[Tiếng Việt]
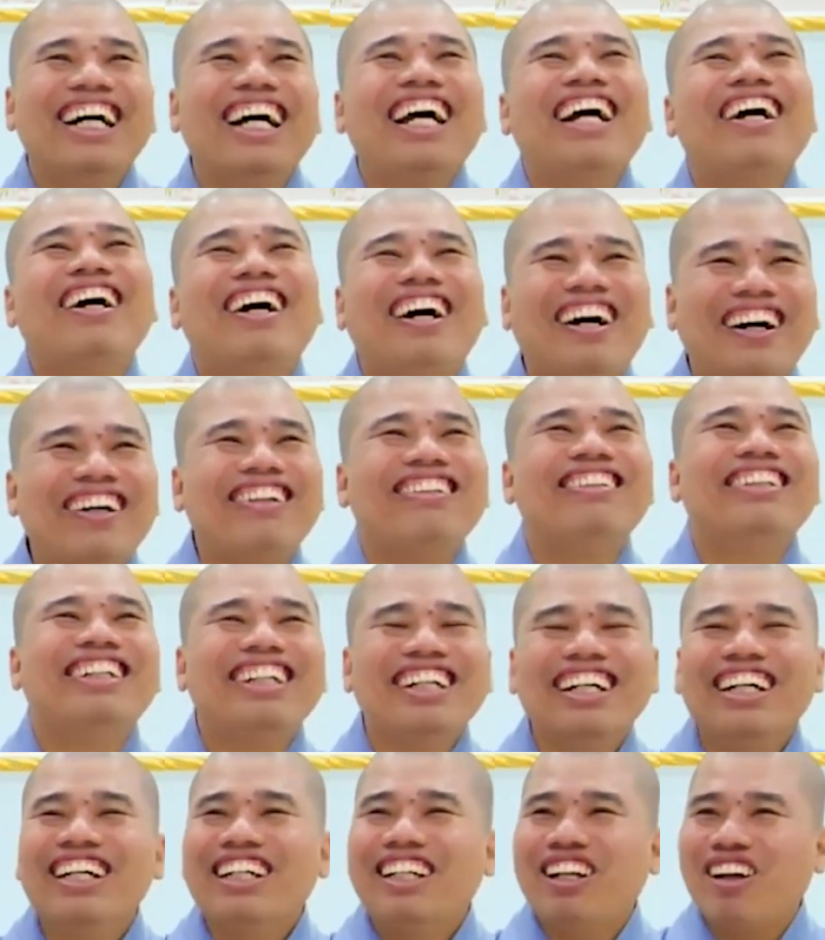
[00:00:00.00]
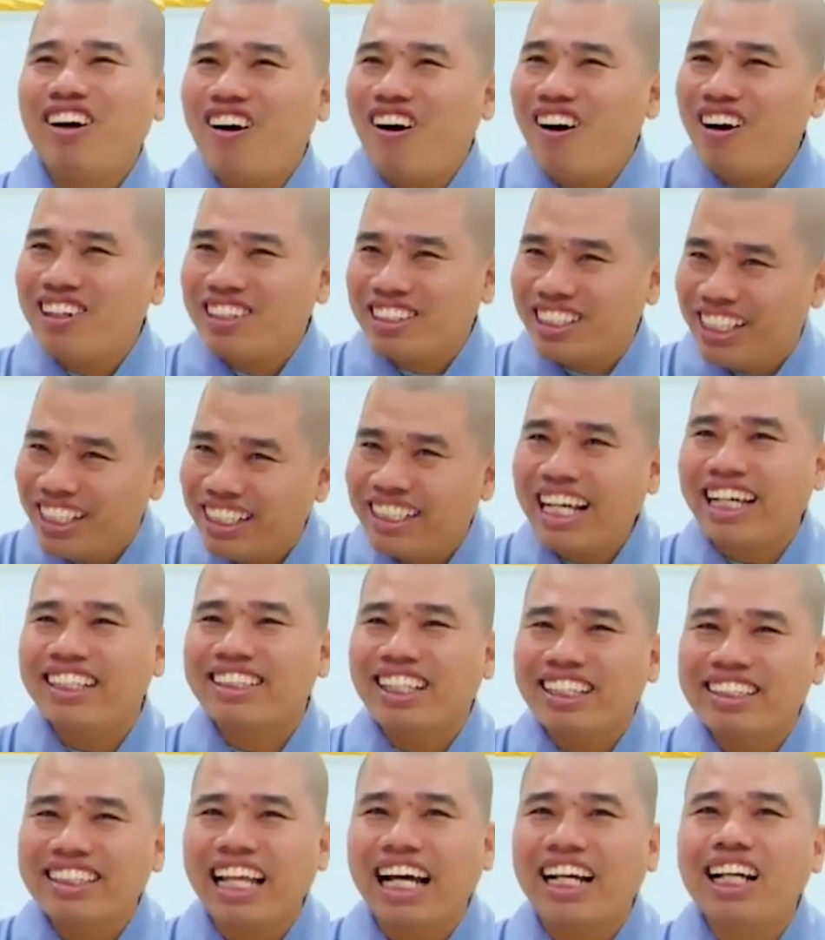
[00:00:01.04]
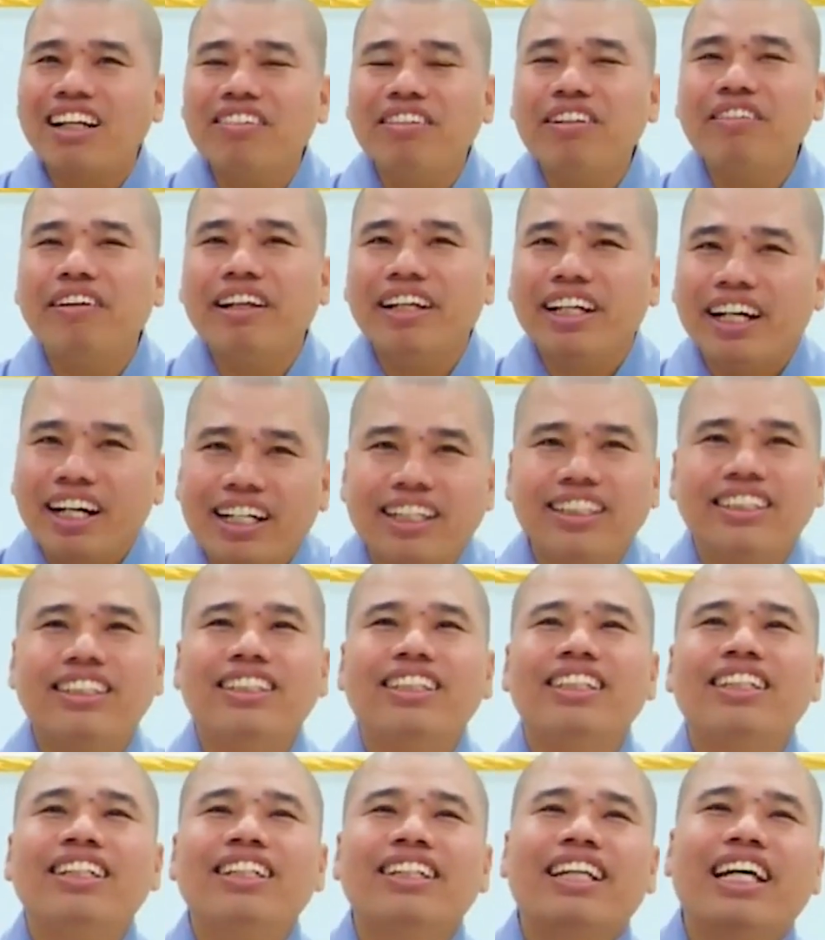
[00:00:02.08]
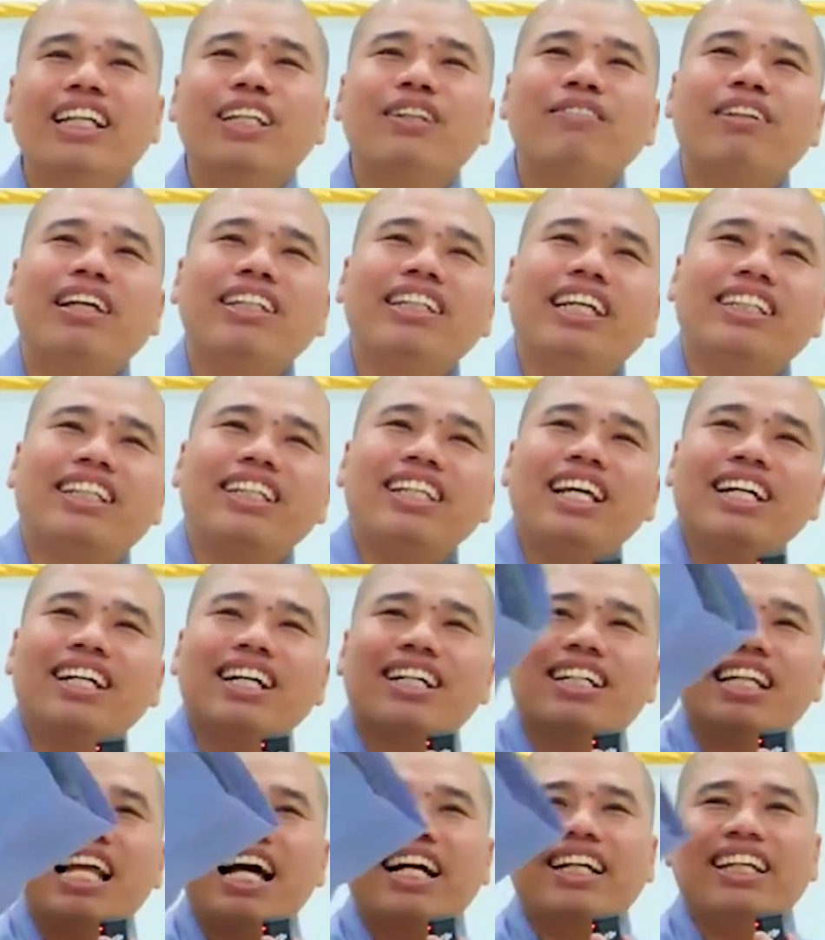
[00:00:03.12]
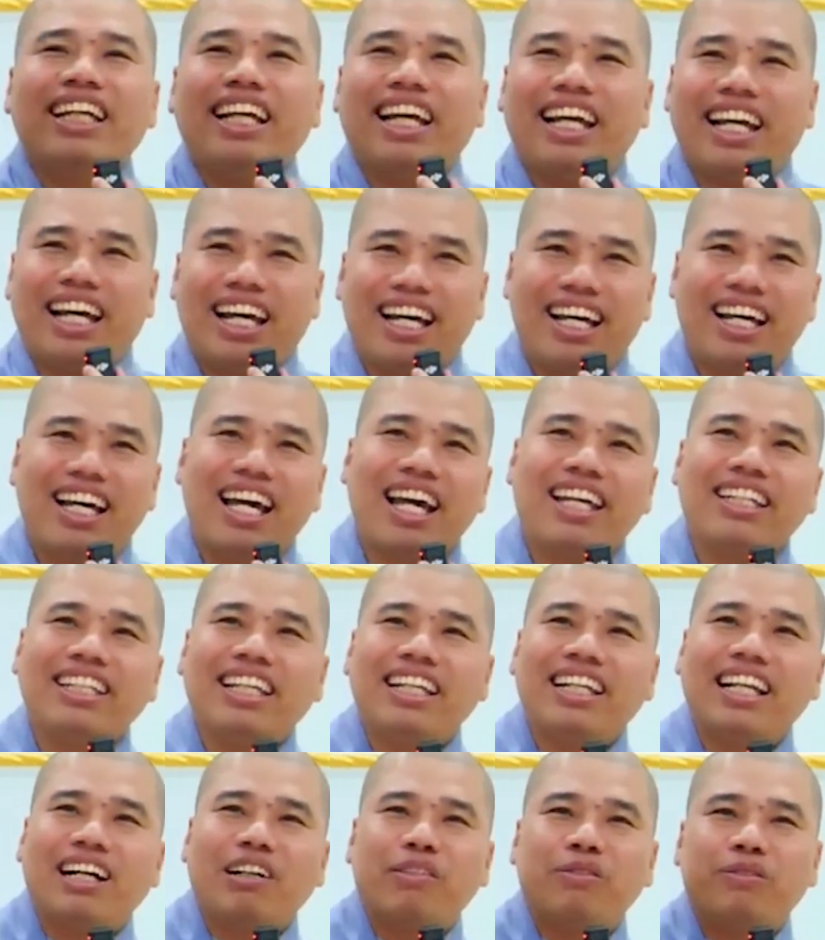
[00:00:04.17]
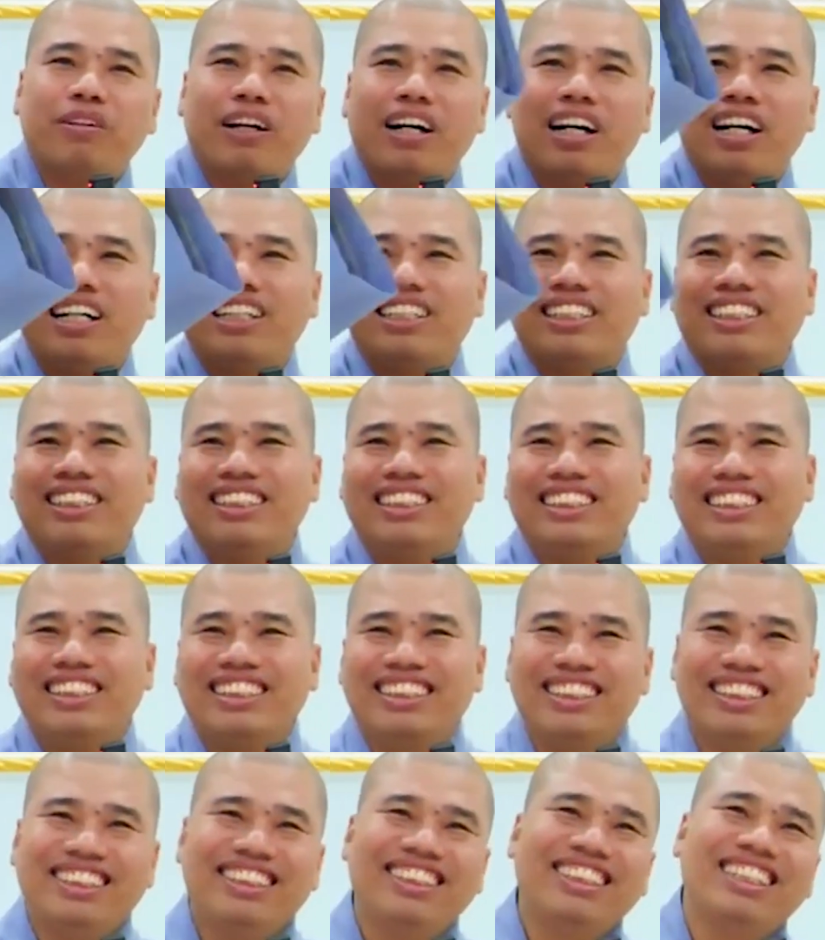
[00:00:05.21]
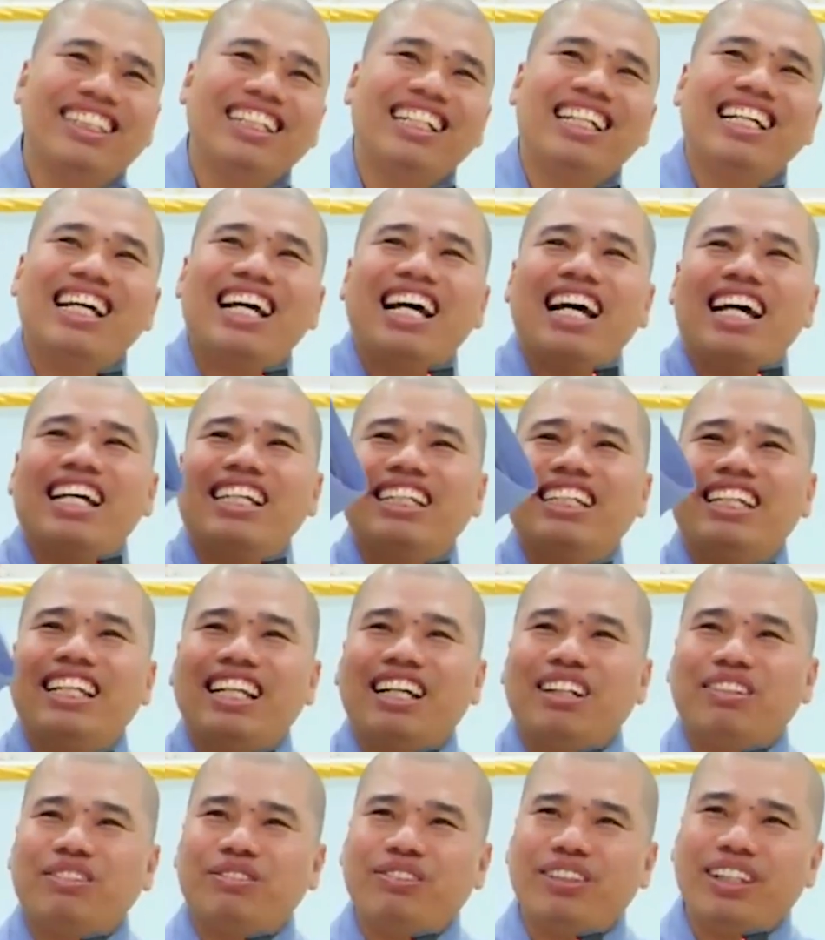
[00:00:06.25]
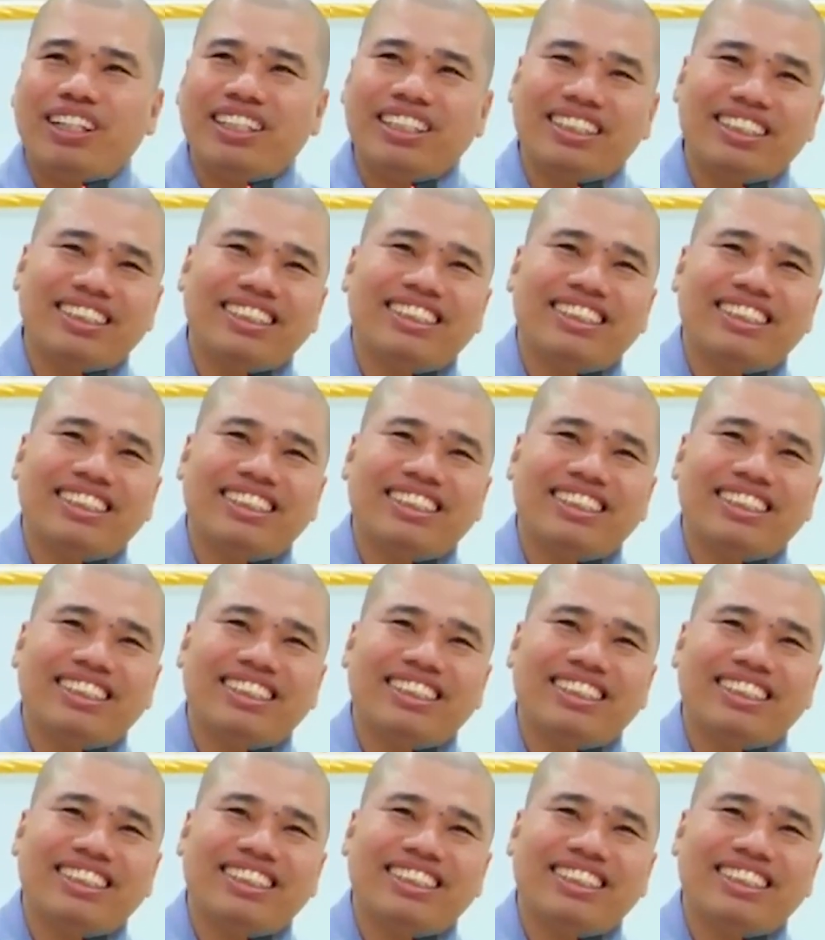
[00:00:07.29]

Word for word: Hiểu không? Nó siêng năng tinh tấn lên quý vị ơi, để chúng ta về thế giới cực lạc nghe. A Di Đà Phật, A Di Đà Phật.